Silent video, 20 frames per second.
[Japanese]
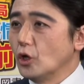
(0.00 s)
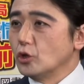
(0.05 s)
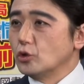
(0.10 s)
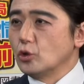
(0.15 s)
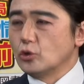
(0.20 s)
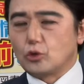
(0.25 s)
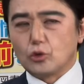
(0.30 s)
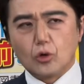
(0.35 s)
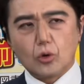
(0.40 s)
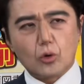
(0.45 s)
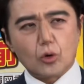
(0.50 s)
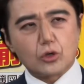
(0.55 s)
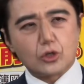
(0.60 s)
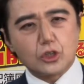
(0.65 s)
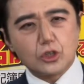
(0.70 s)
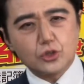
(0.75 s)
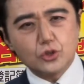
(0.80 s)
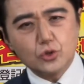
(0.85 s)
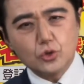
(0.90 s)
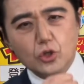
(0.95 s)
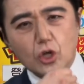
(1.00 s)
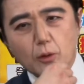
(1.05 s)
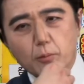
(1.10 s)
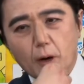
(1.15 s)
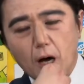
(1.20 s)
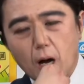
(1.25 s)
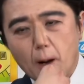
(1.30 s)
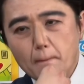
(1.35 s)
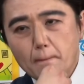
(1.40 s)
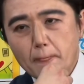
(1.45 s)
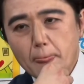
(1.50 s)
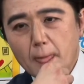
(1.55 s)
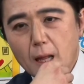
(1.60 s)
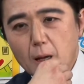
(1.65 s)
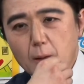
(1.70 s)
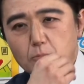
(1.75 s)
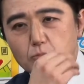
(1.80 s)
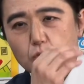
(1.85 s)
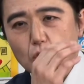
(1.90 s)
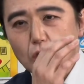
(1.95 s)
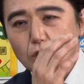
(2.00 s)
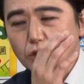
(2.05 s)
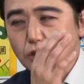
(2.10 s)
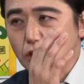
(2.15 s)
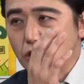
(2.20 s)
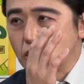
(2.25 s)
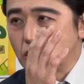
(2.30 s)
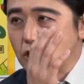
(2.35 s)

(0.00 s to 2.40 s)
だってなんか気づけば昔